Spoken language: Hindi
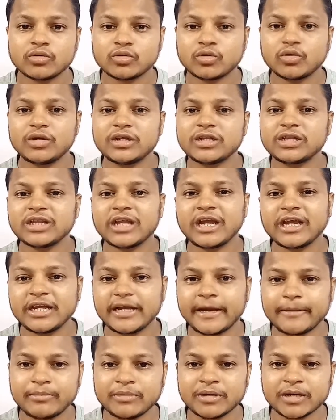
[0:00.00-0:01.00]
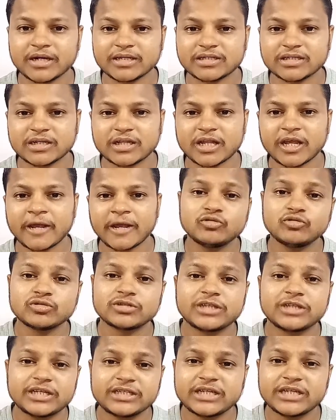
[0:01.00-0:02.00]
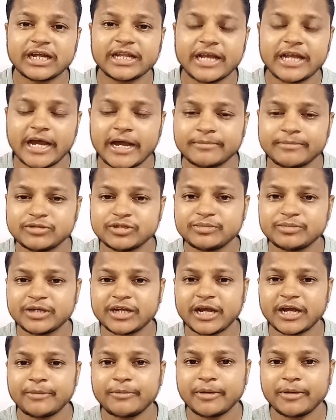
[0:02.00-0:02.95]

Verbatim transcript: तो इतना ही आप लगा सकते हैं उससे ज़्यादा आप जीबी